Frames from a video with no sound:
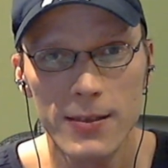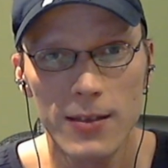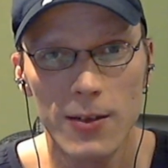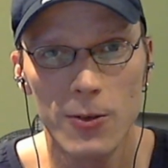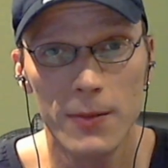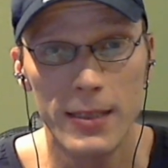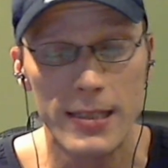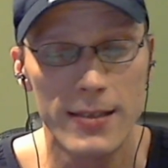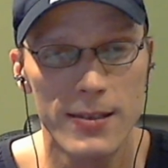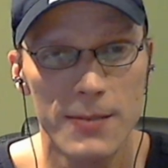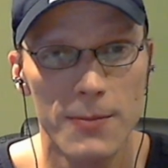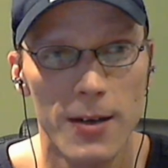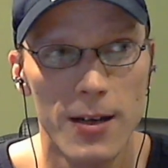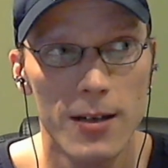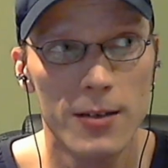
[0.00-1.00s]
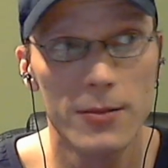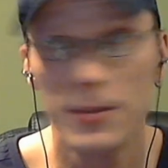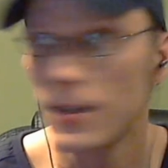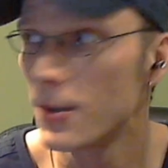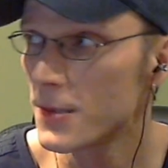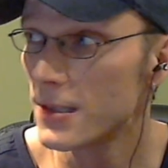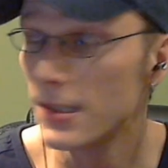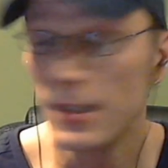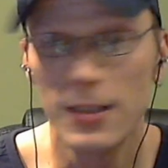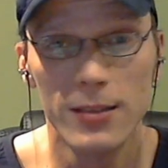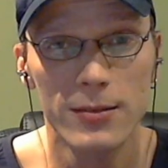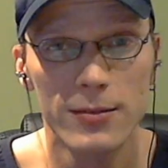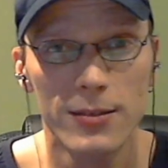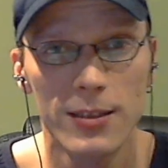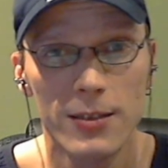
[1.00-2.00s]
auch wenn es zwar draußen hier
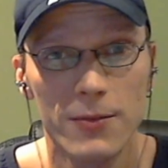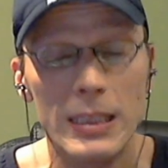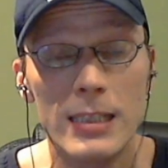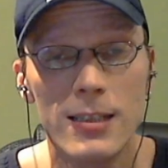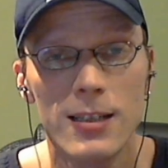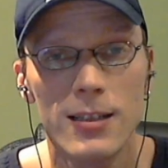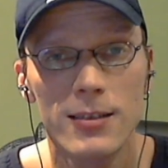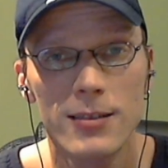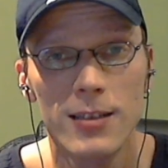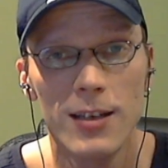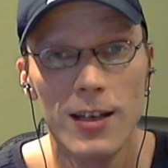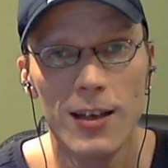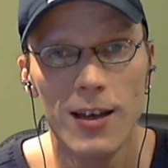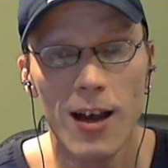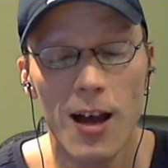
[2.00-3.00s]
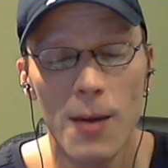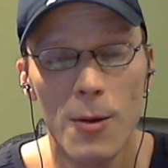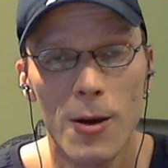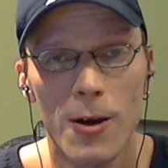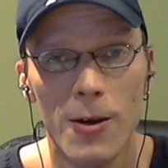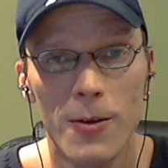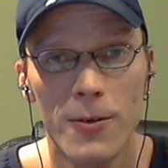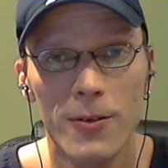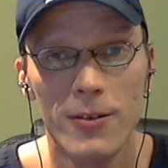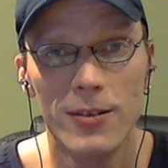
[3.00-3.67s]
kein Winter hat, aber